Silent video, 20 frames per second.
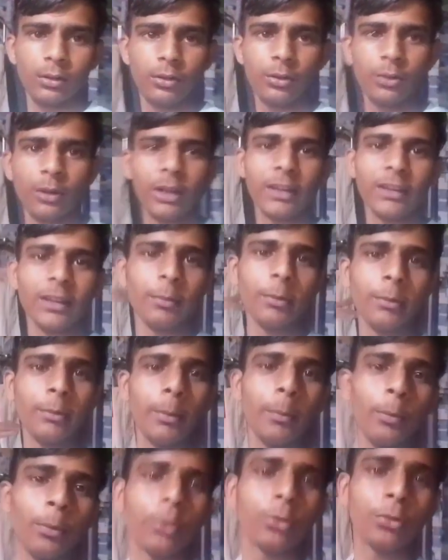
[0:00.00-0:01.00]
सो so अभी
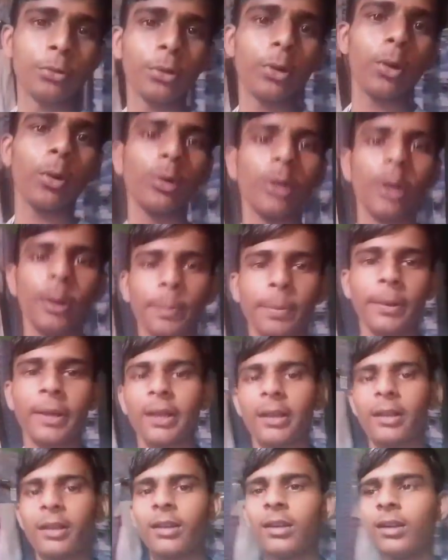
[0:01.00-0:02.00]
मैं पहुंच चुका हूँ घर पे
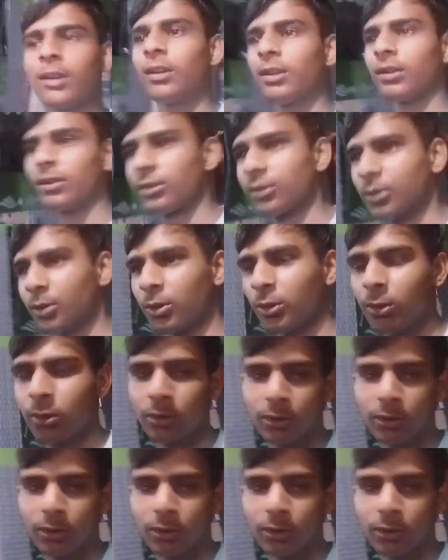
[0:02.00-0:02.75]
तो